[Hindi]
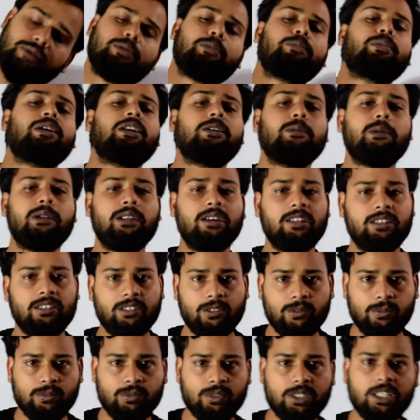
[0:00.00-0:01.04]
ए पहले बनाता
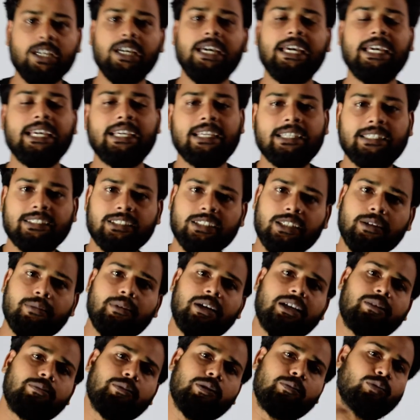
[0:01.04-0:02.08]
हूँ ठीक इसके
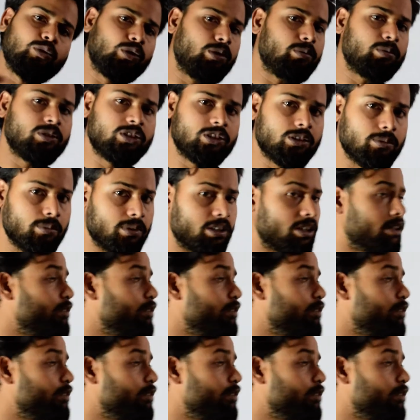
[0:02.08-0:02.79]
बाद मैं मोरी मछली बना